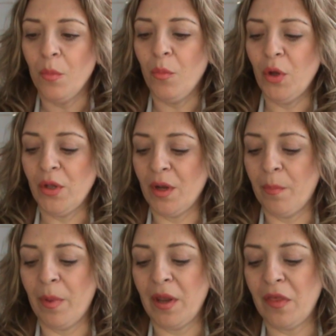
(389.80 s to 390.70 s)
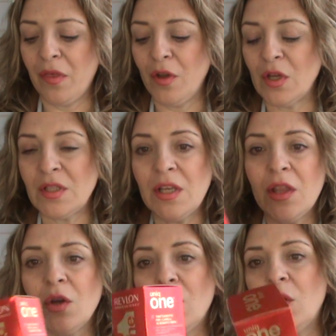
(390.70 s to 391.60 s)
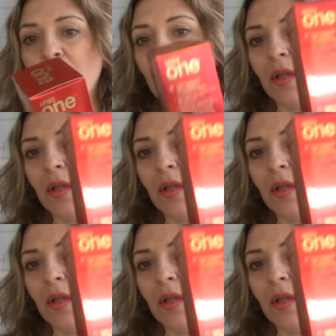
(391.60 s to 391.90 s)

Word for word: Bueno, y el precio ha sido